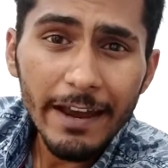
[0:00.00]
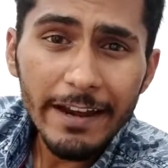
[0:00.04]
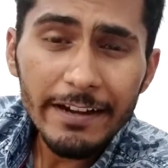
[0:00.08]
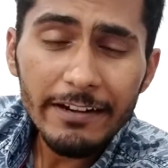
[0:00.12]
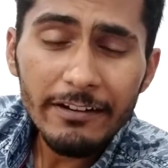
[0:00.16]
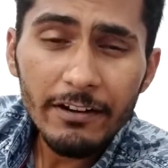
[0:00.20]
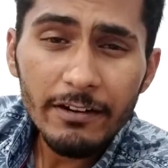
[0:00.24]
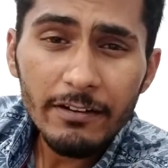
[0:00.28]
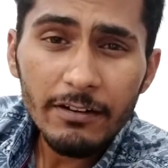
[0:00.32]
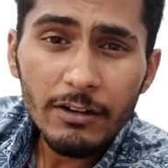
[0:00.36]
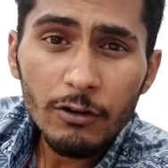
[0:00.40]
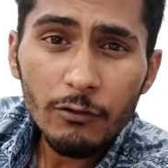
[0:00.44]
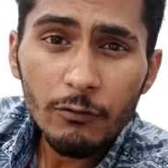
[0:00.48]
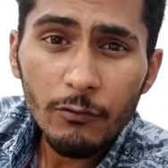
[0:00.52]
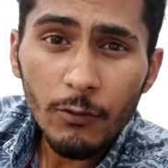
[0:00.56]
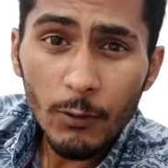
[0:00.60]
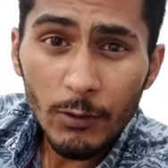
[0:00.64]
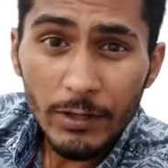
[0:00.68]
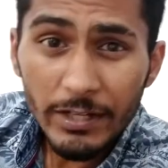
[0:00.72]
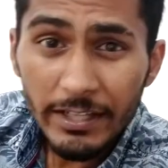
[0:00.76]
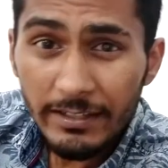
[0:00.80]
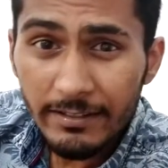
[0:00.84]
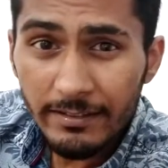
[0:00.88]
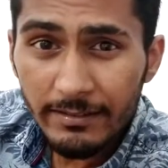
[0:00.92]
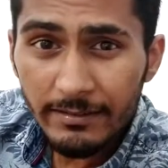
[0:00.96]

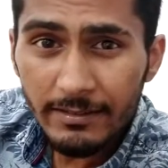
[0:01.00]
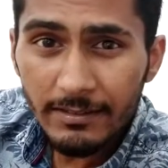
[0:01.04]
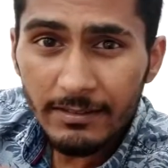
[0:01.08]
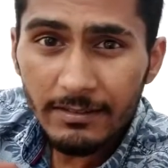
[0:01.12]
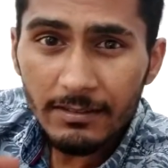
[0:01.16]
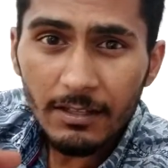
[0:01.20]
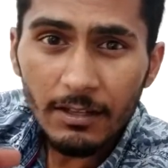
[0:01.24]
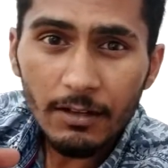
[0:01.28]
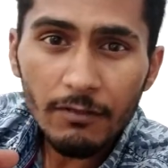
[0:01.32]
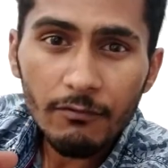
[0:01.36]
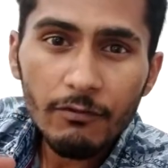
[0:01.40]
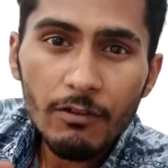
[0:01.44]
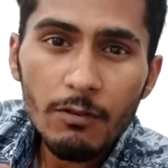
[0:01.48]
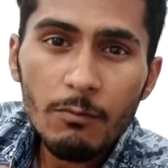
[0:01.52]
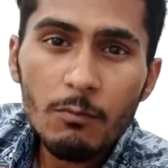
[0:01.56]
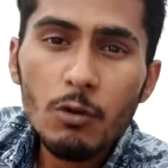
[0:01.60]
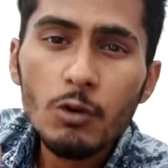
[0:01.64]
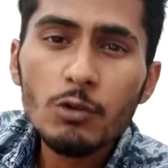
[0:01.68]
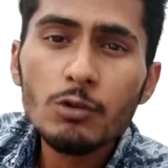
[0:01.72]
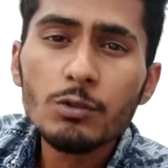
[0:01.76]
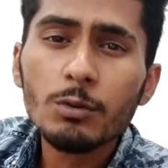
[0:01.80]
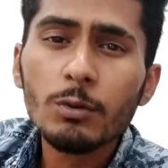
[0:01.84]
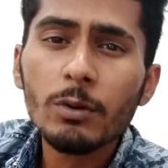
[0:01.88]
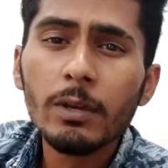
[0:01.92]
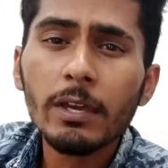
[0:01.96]
940 केसेस कंफर्म
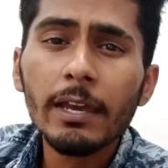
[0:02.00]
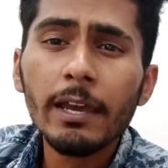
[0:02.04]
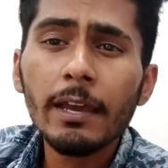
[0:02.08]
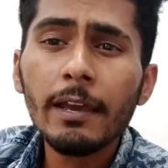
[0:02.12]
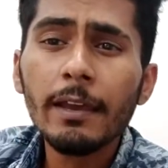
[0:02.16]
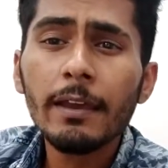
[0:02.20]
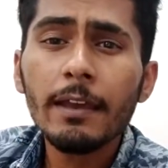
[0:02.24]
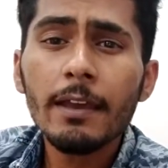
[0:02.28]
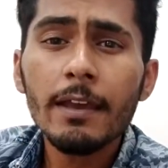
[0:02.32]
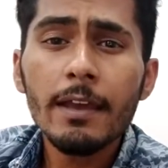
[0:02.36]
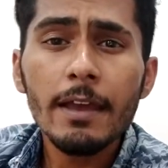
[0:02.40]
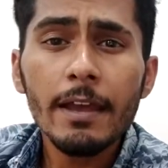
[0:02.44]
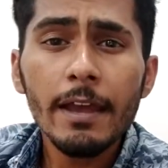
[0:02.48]
हो चुके हैं